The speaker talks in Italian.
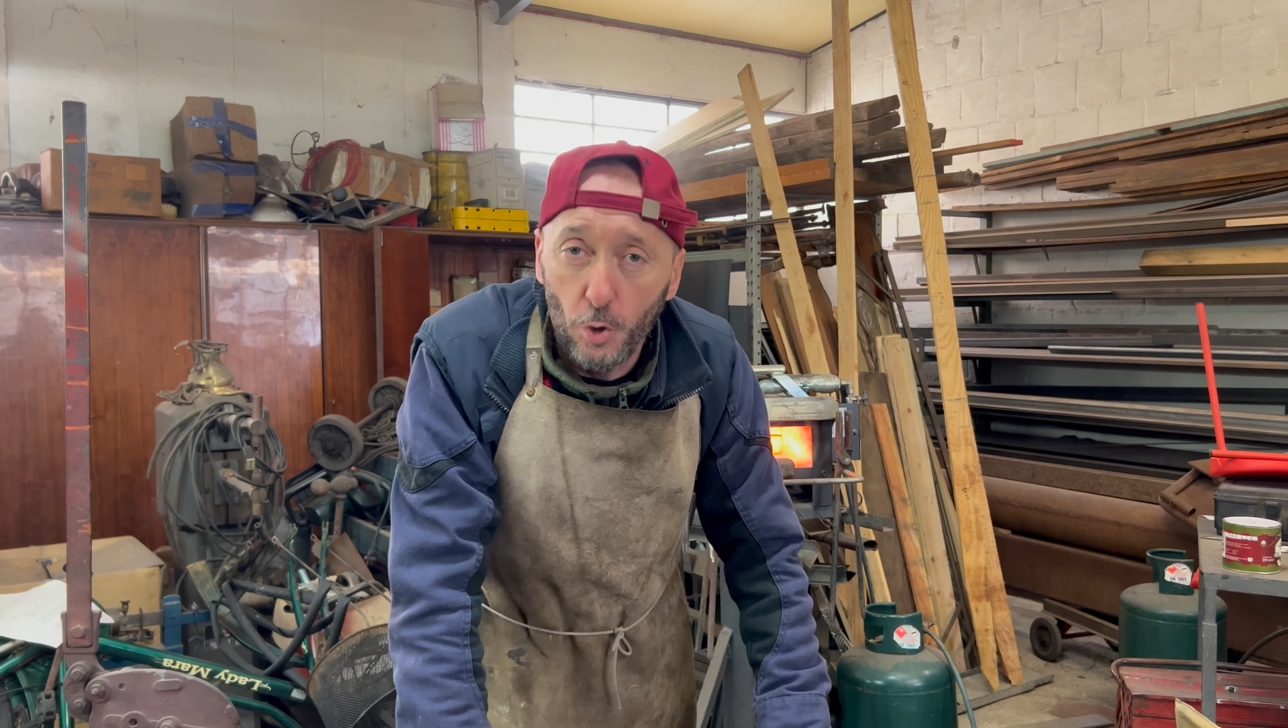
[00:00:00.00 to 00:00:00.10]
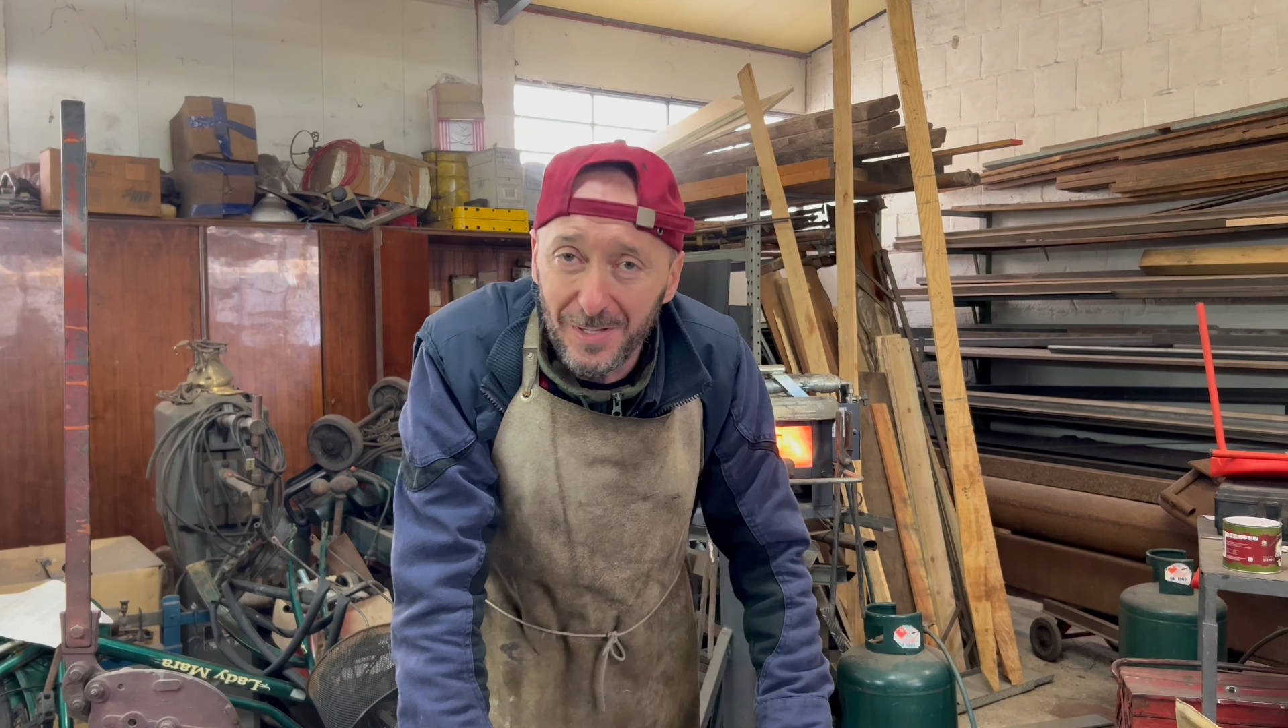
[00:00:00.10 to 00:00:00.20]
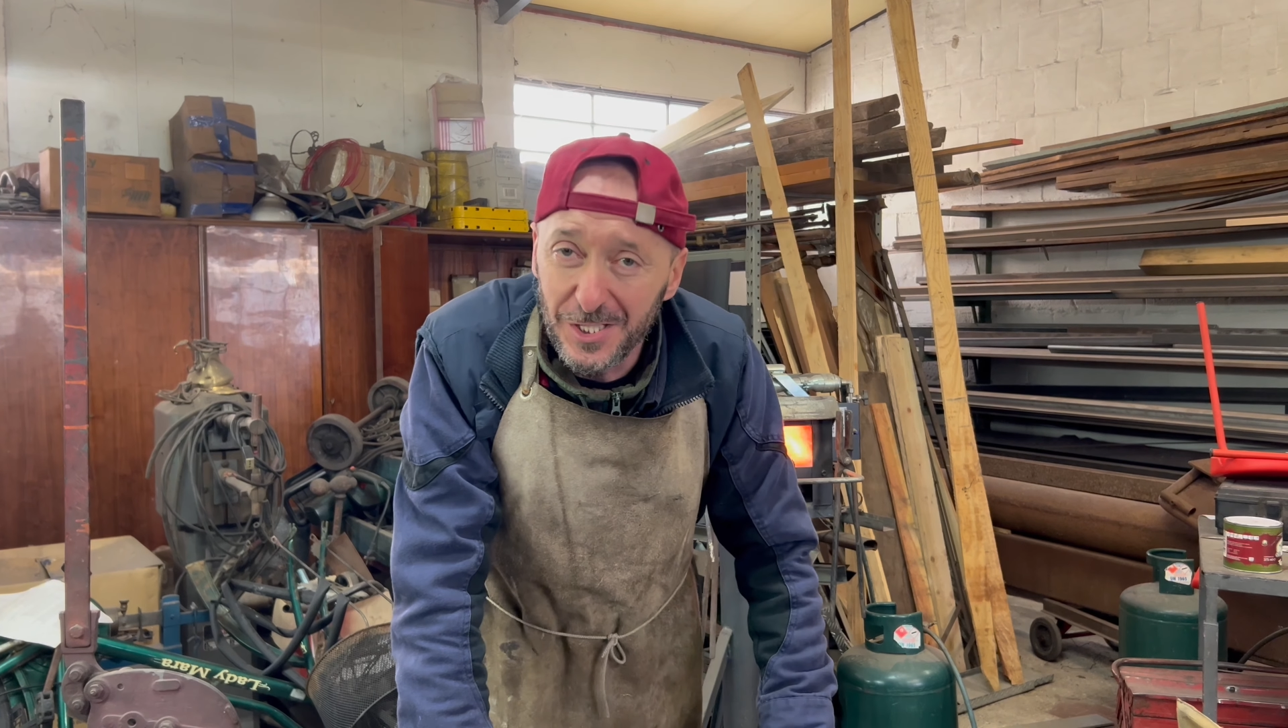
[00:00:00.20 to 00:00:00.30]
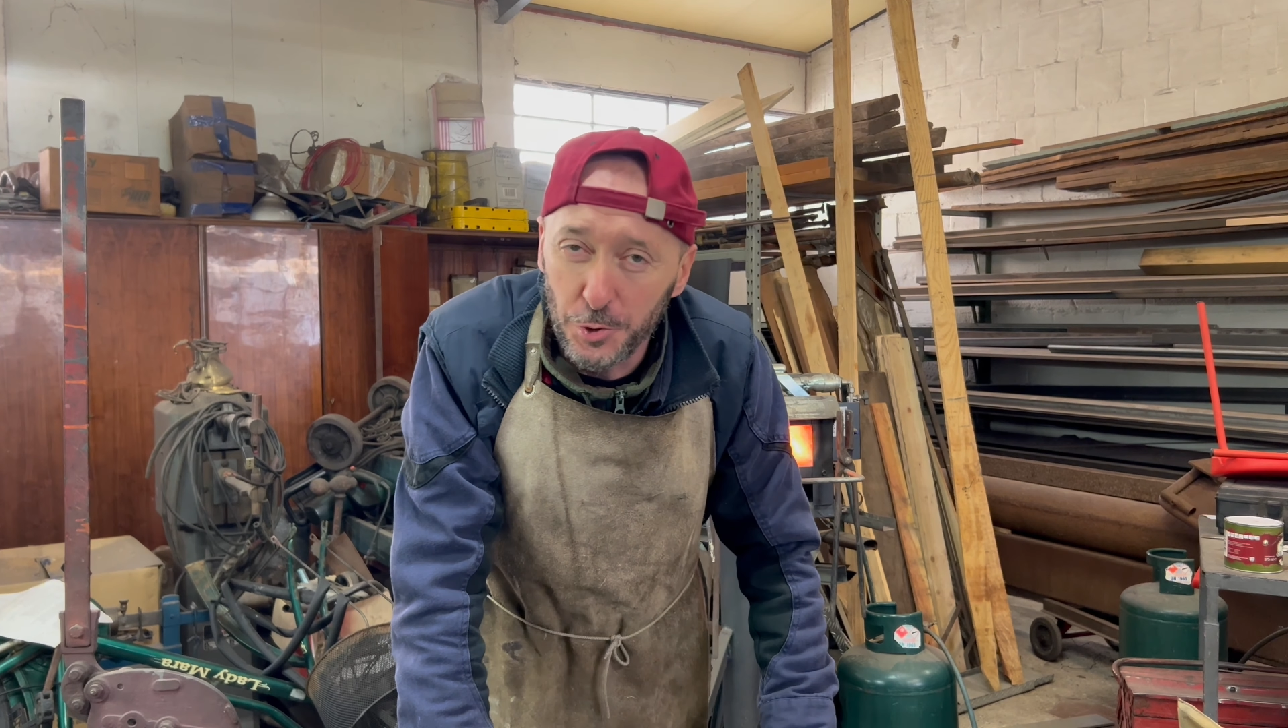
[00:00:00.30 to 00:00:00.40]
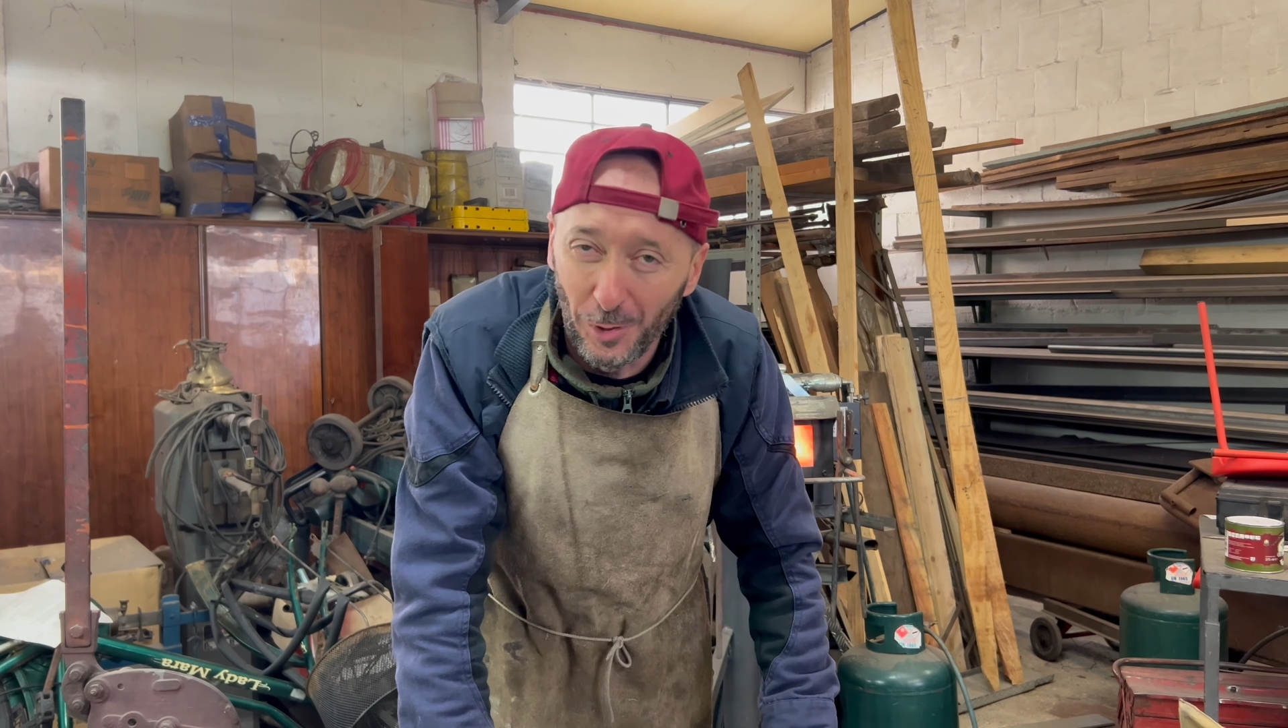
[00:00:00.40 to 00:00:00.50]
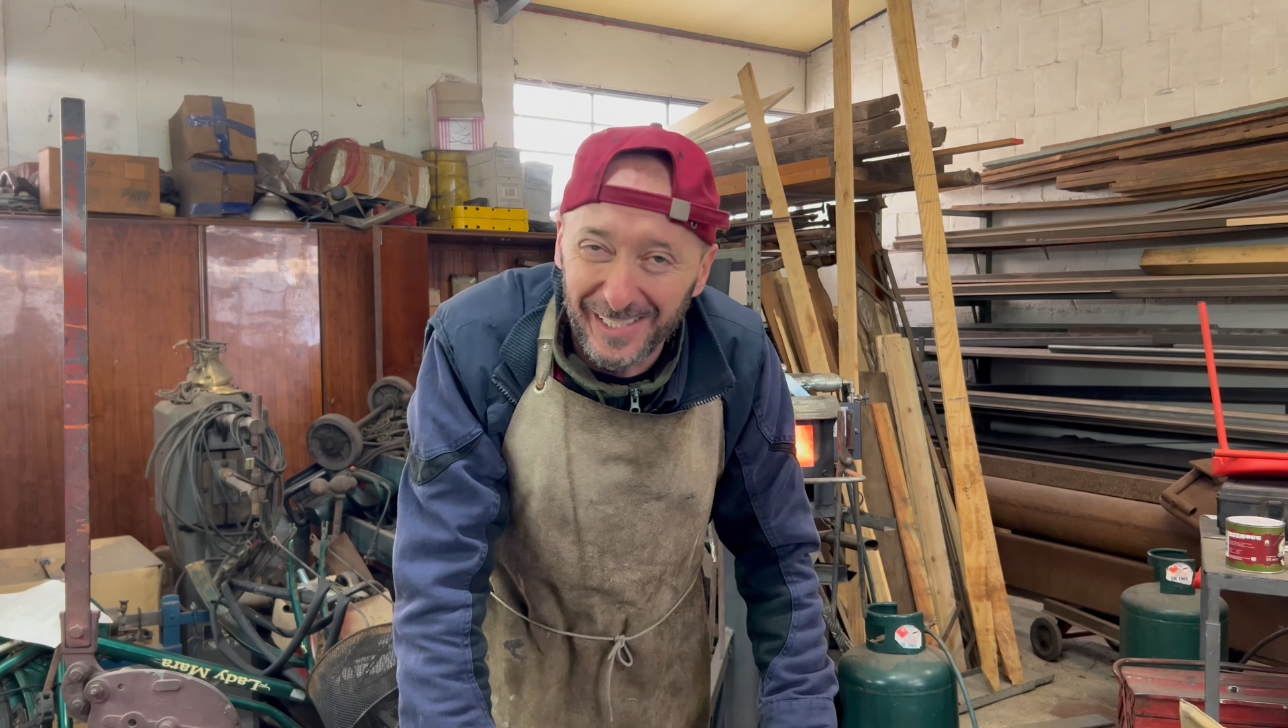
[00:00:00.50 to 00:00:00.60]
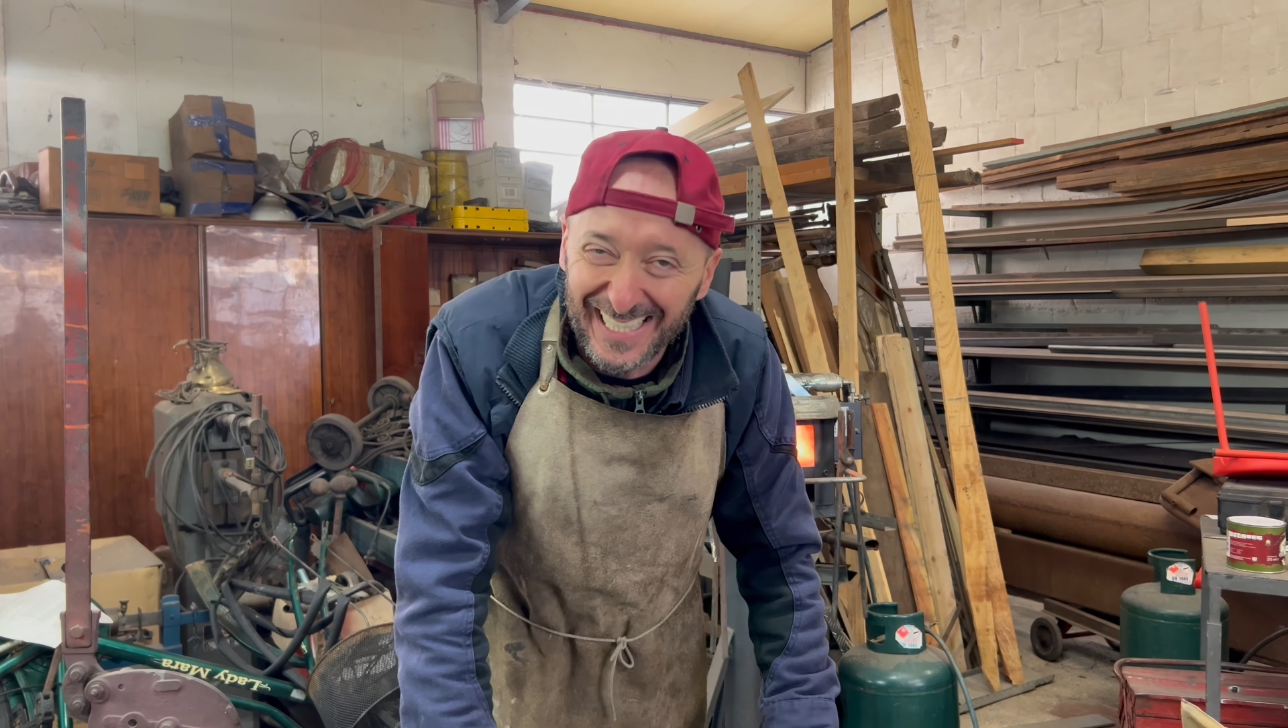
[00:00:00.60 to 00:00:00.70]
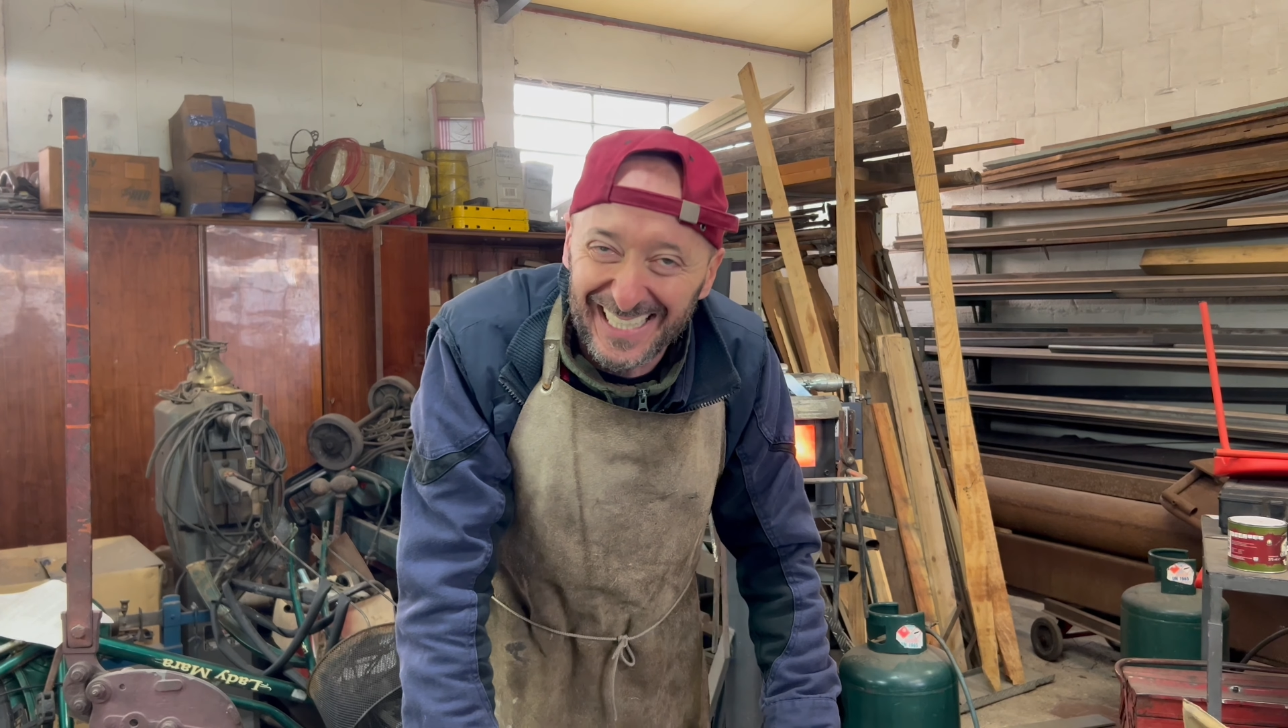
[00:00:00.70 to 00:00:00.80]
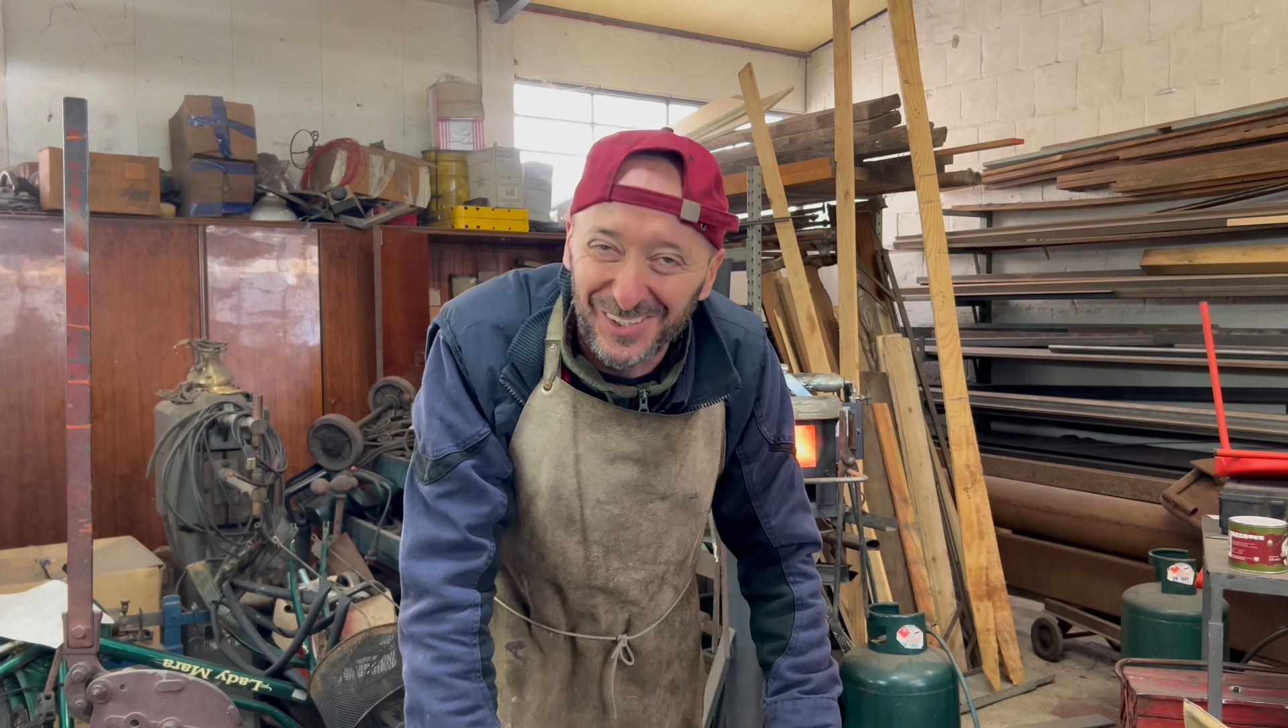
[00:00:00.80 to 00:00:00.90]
come si suol dire